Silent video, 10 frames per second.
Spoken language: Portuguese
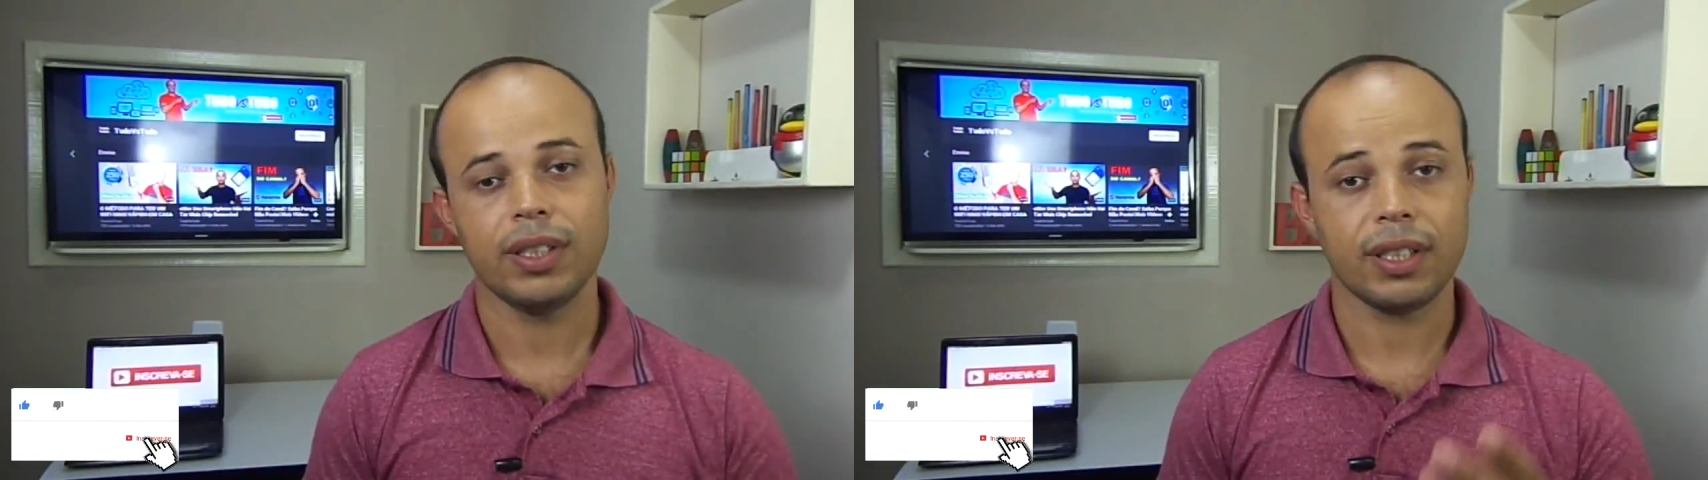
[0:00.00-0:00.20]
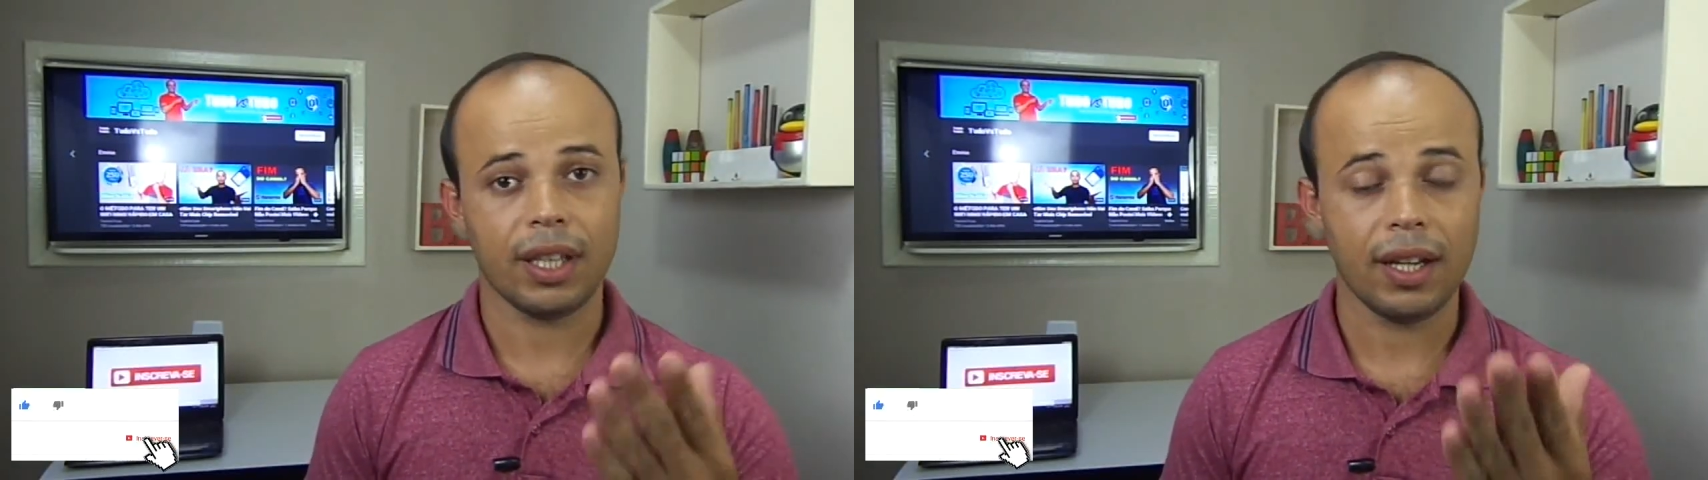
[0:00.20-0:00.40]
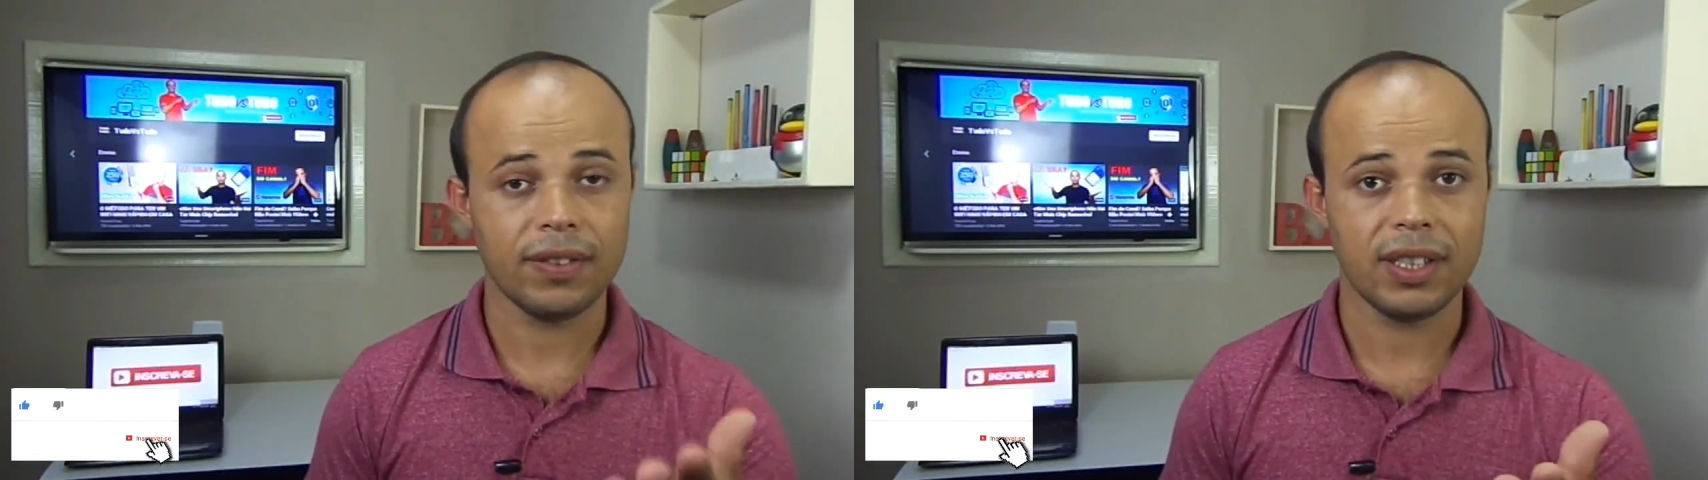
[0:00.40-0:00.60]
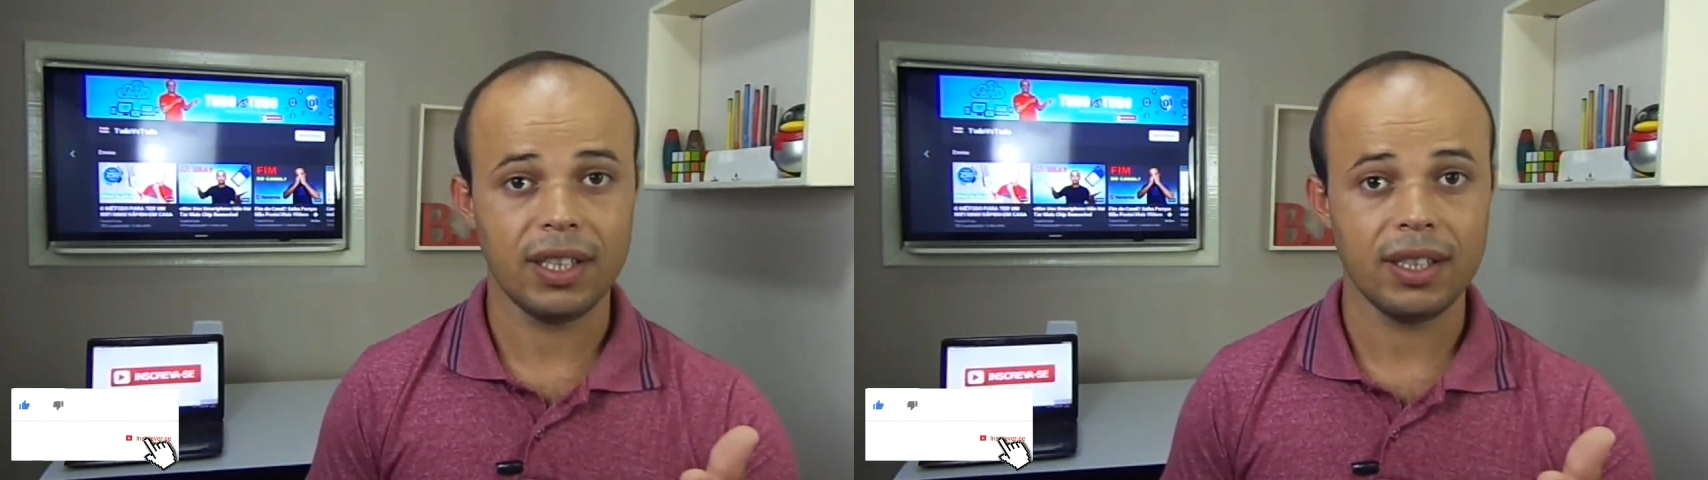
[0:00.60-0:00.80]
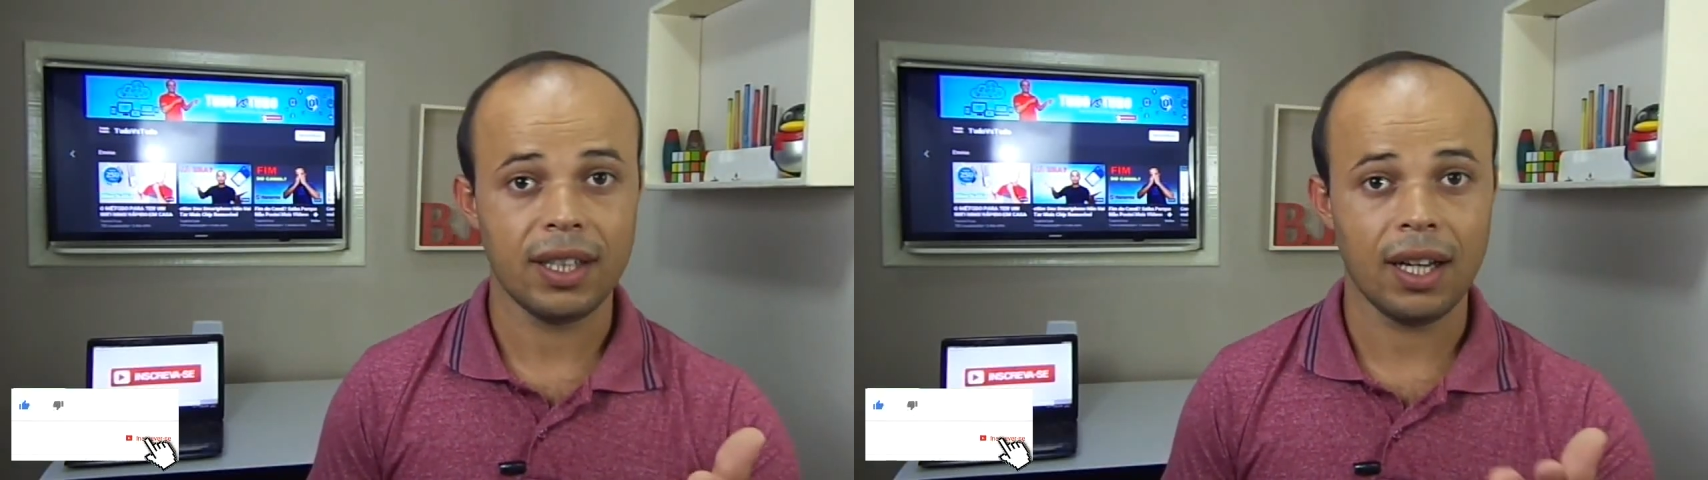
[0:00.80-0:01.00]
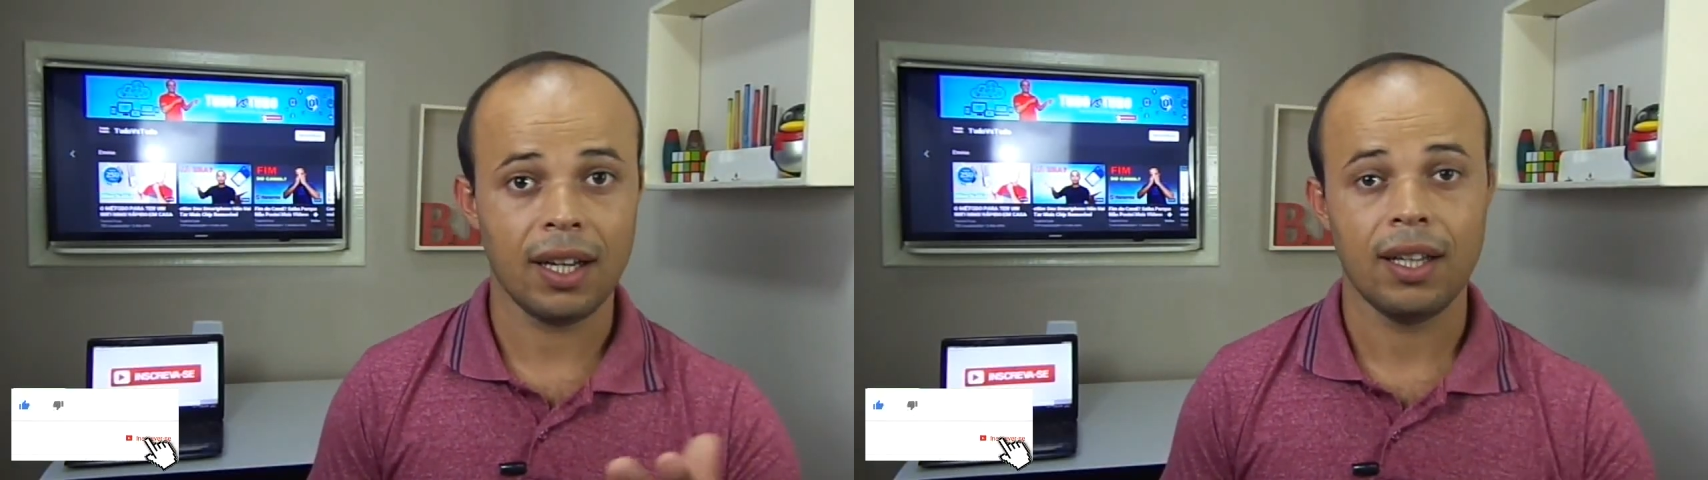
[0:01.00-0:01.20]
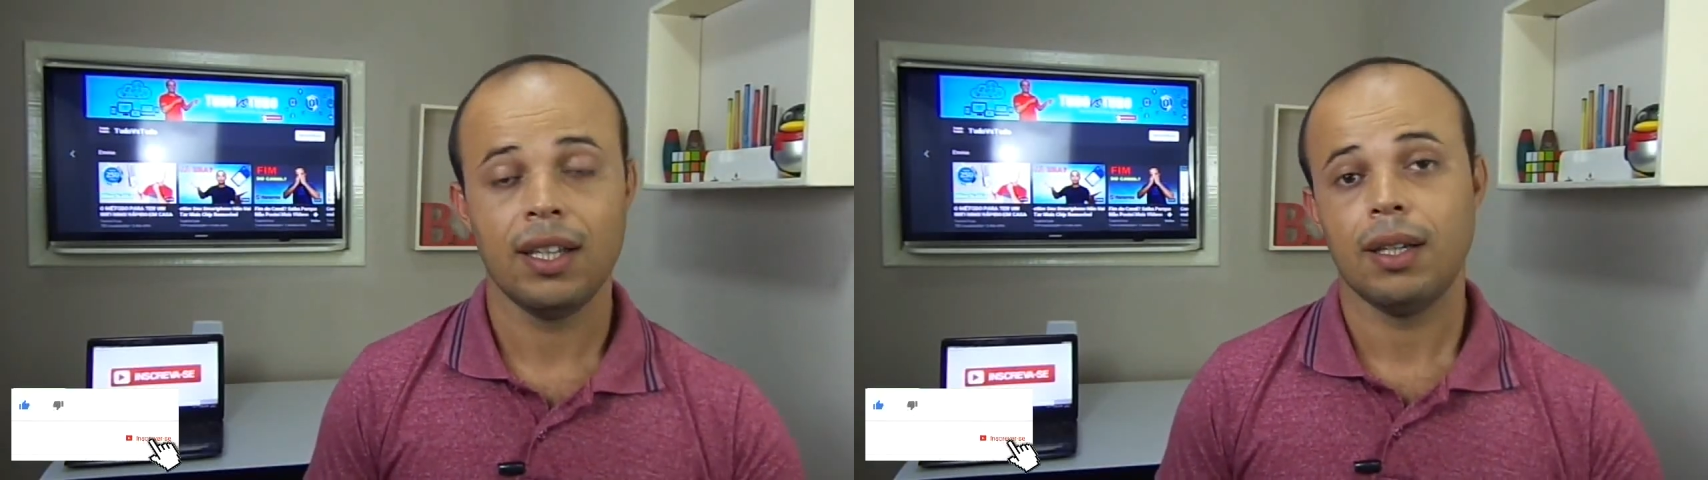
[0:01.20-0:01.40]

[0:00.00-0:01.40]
inscreve-se aí, tá?